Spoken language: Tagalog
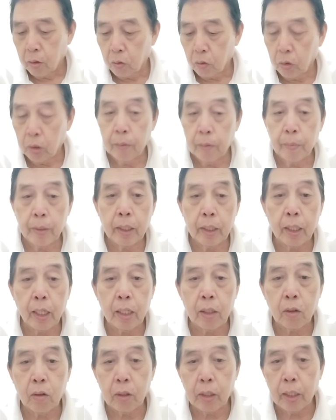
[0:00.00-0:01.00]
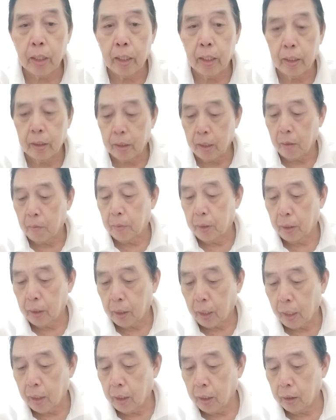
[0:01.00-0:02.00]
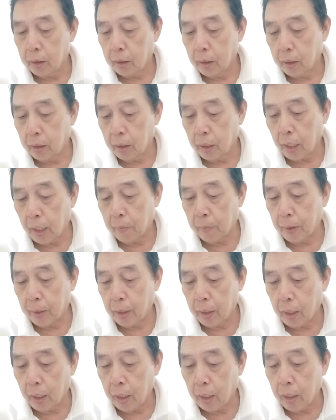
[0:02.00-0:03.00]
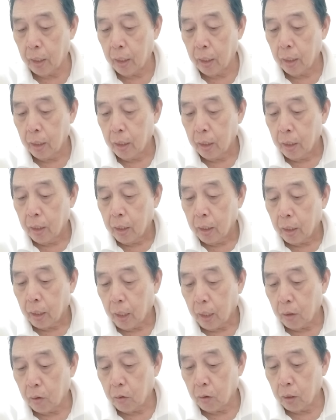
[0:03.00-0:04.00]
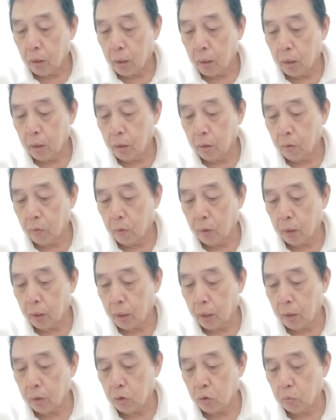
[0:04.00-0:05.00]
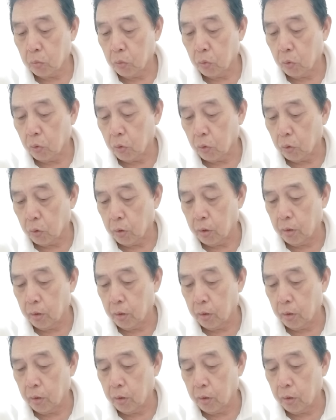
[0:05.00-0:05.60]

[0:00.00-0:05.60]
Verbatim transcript: Good evening, karaoke, sabi ni Kalat ni. Laban lang, karaoke. Huwag kang sumuko.